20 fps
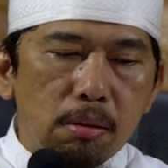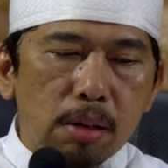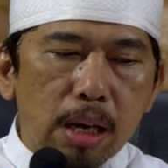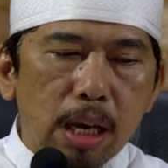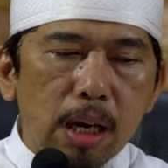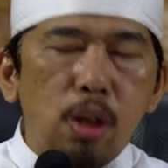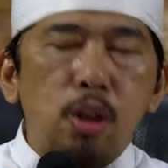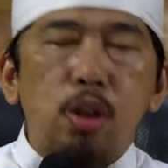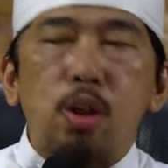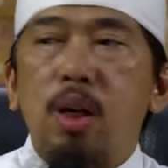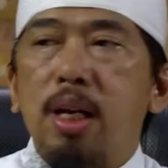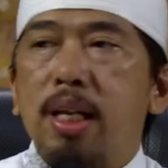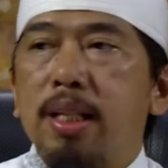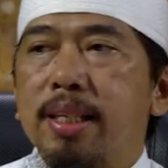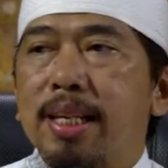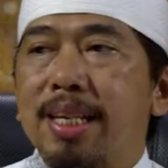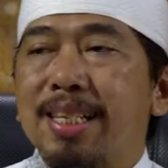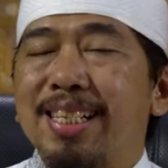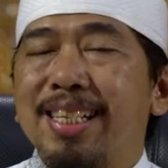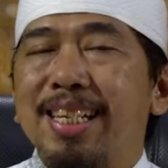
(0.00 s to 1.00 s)
kalau
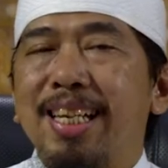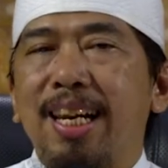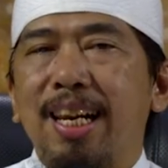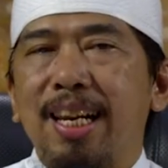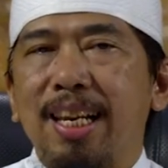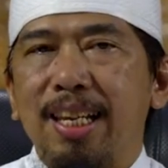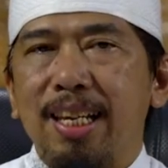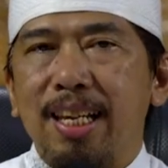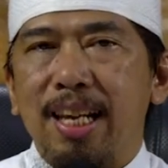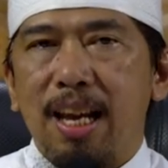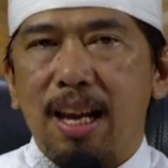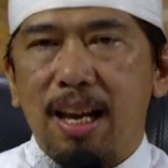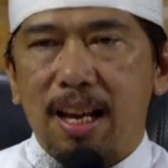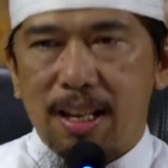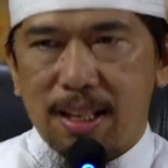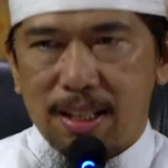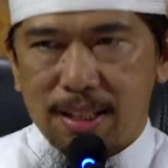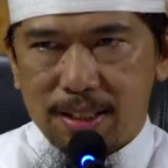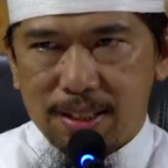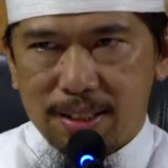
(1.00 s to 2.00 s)
salatnya sirriyah
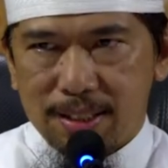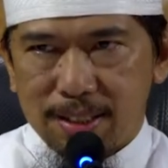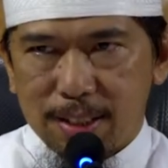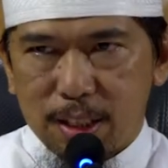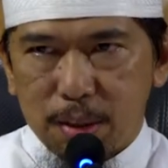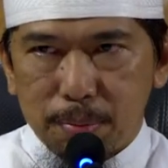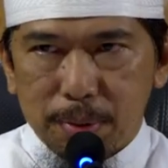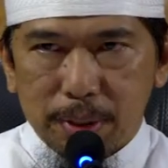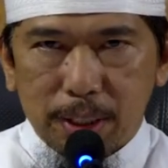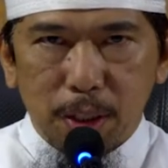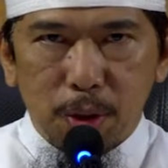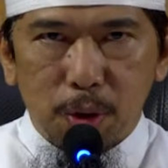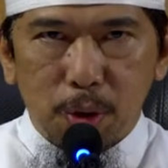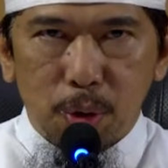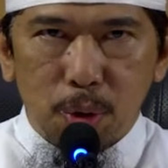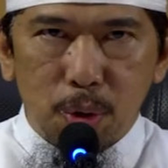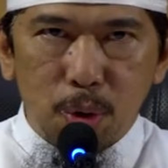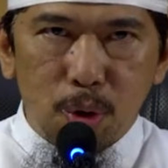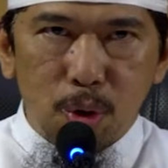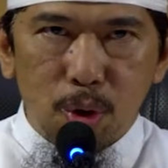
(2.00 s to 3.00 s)
seperti
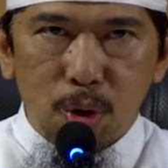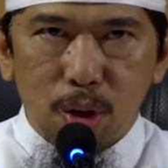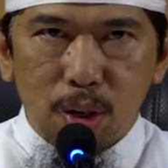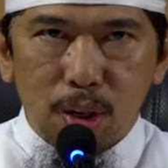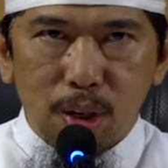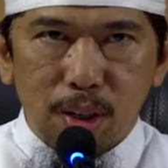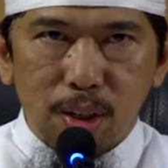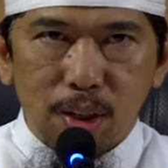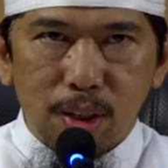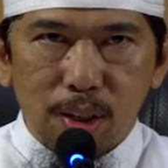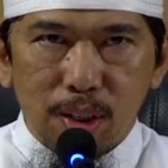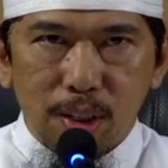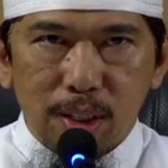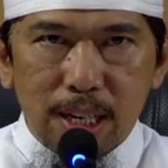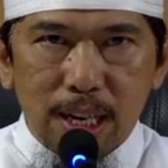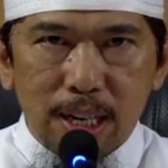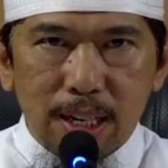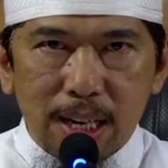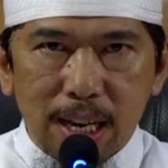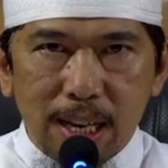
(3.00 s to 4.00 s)
zuhur
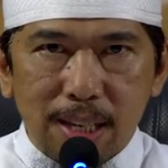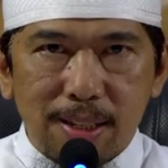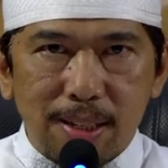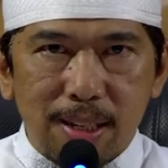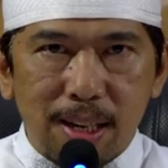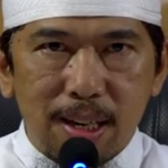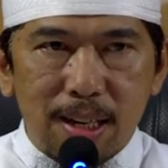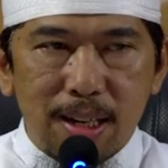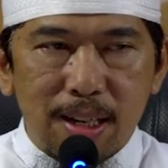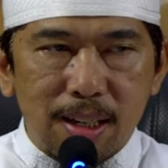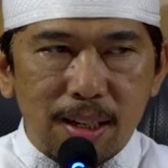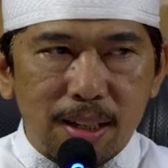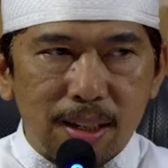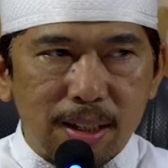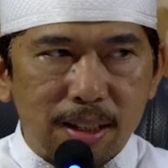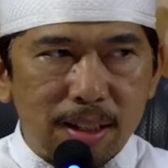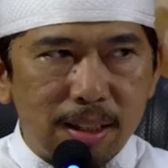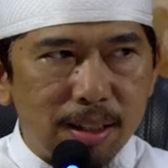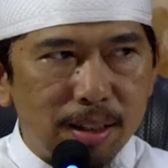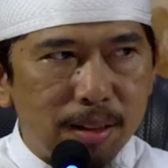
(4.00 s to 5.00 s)
dan asar
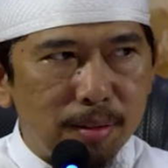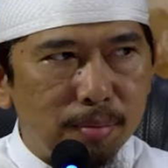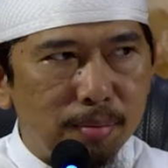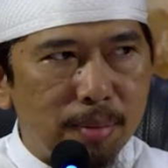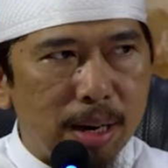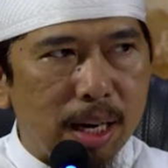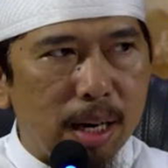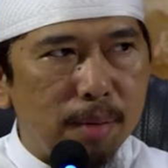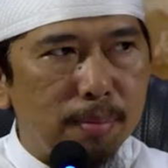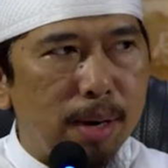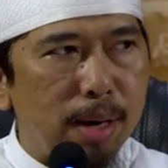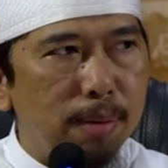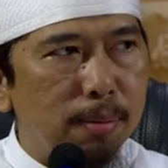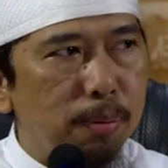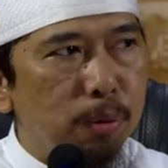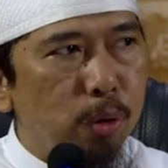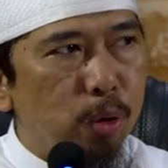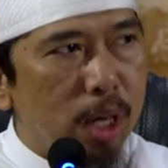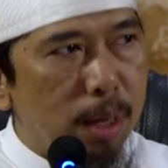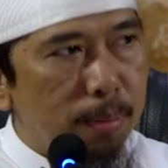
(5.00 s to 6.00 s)
maka
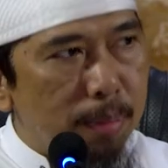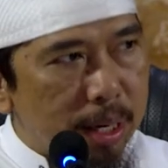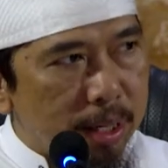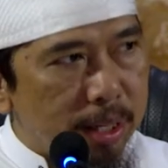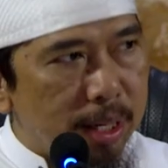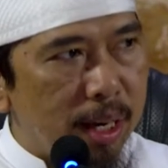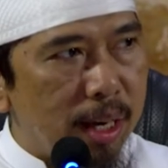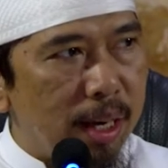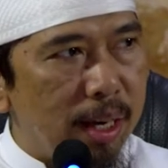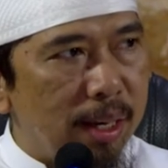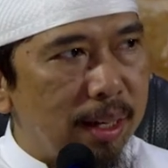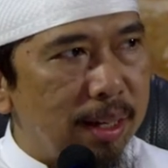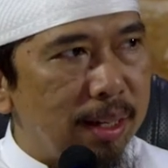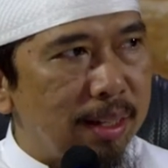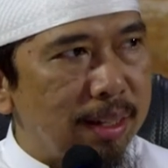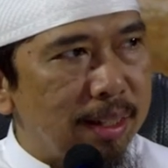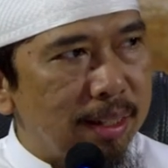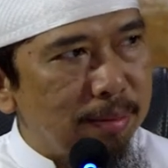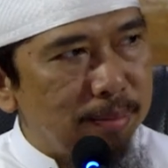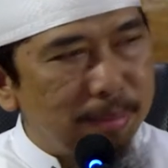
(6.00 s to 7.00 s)
makmum juga baca
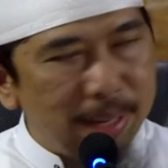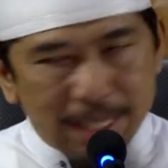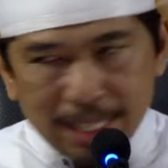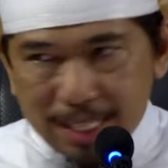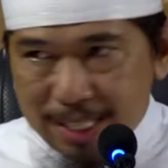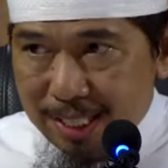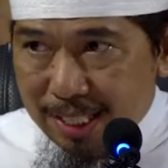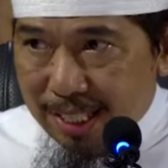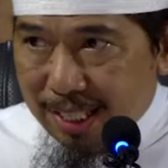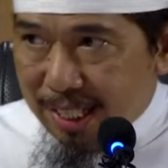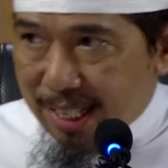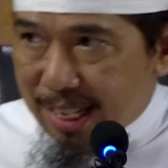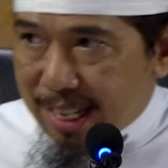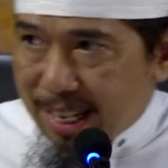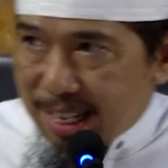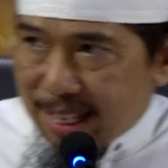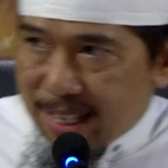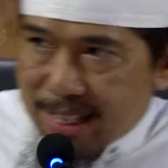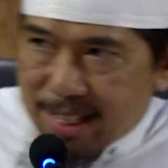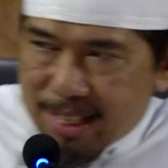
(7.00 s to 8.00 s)
baca sendiri ya
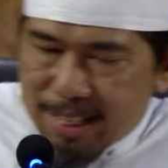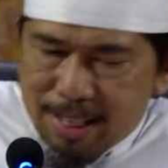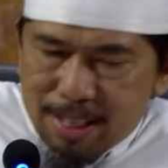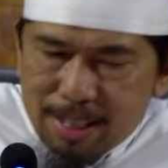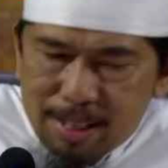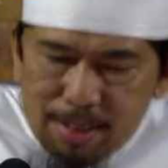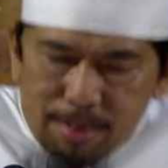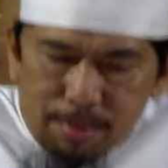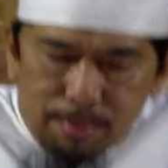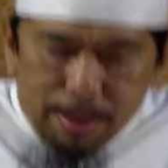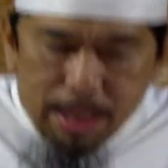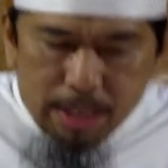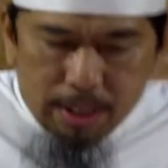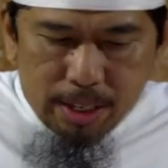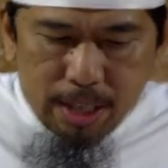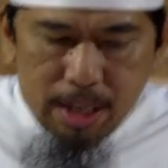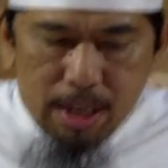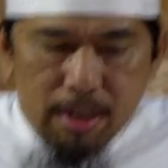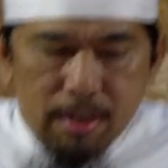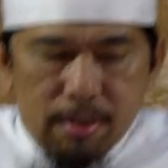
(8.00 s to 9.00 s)

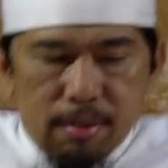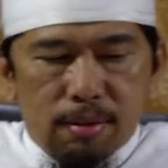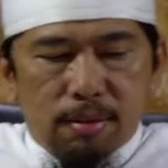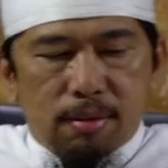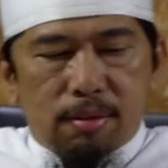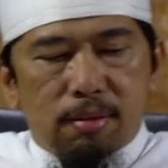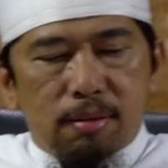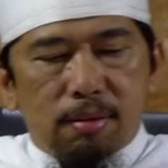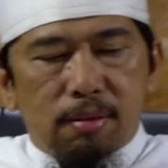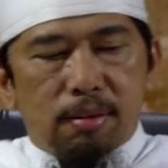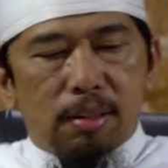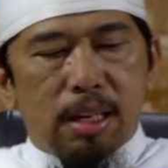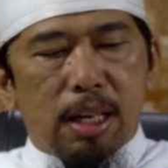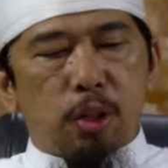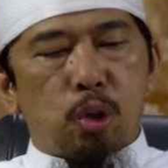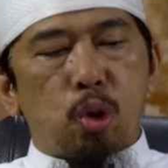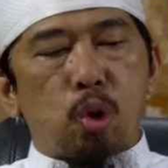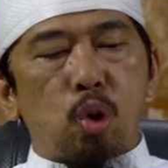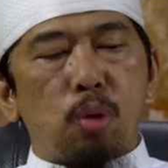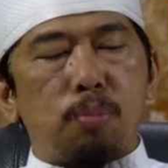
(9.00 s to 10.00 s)
baca
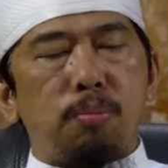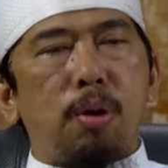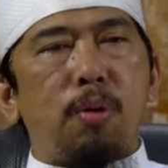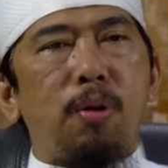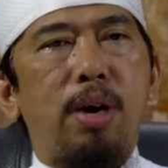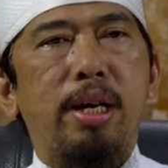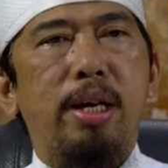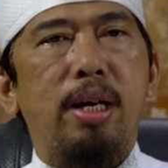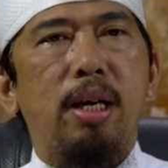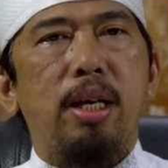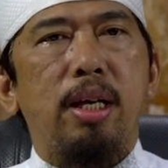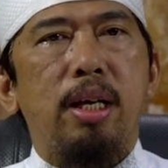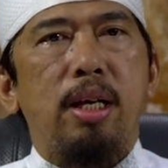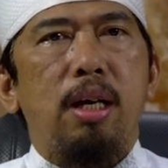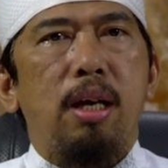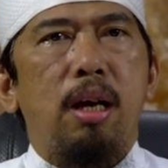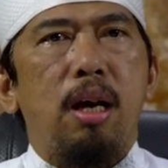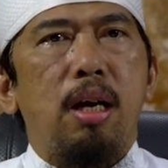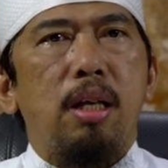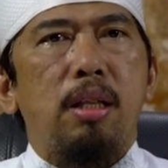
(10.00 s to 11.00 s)
nggak cukup
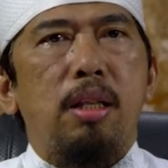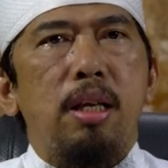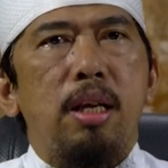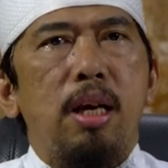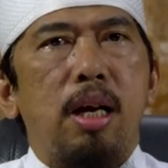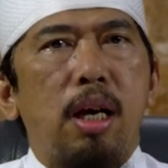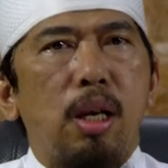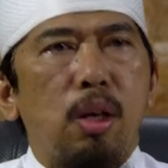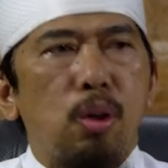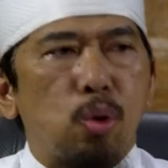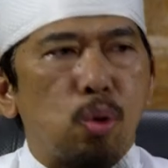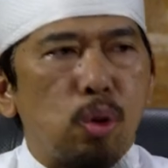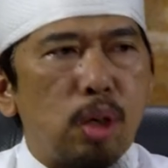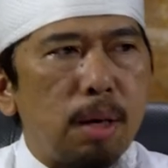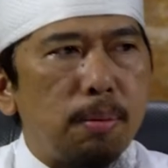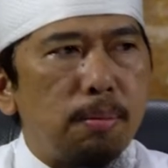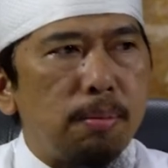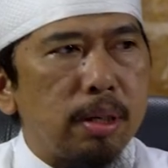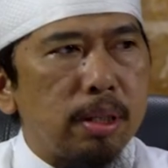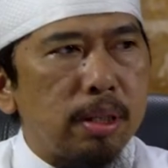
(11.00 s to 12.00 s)
mewakili ah katanya kalau
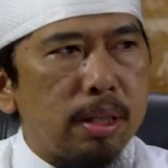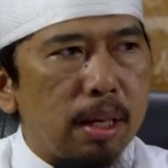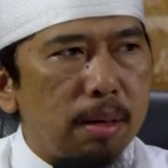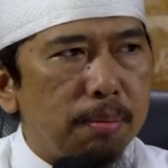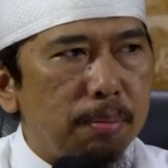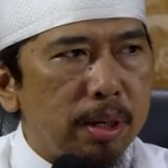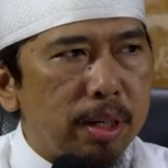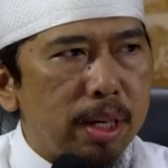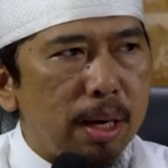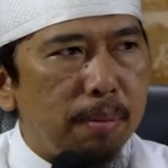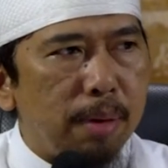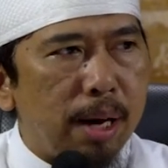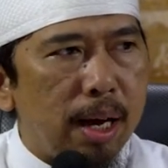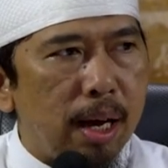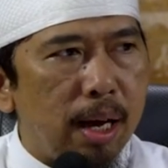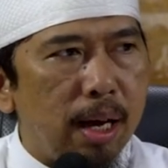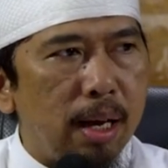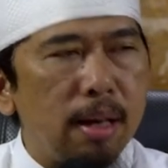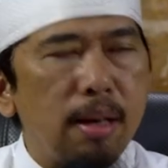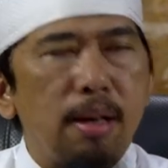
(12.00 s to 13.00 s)
sudah
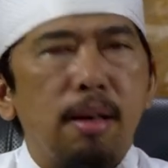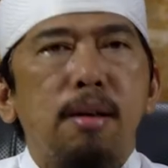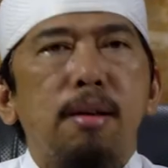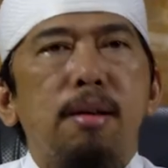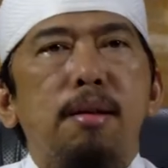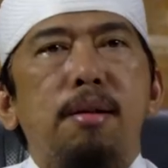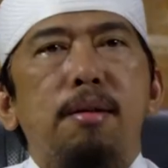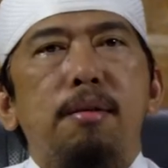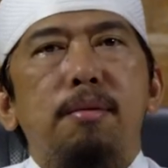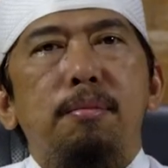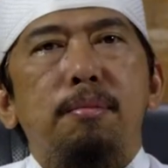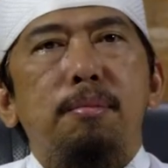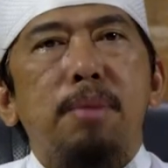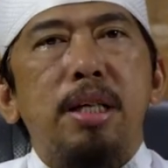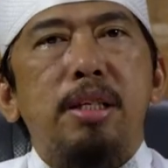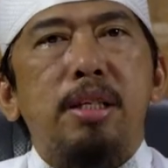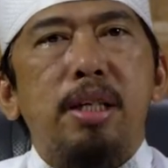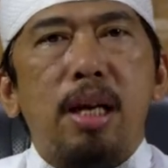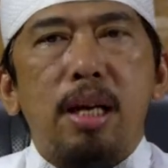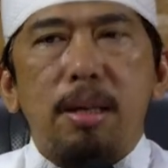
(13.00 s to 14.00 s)
berjamaah
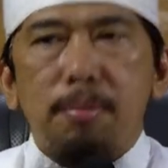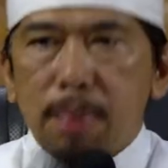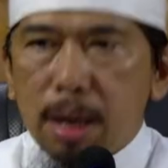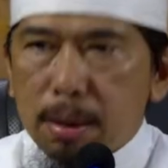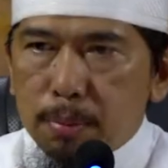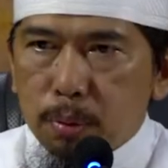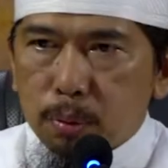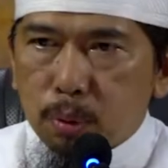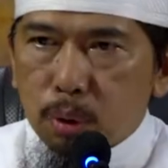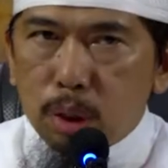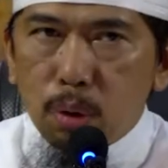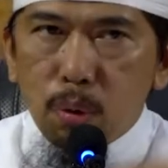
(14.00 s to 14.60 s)
bacaan makmum tuh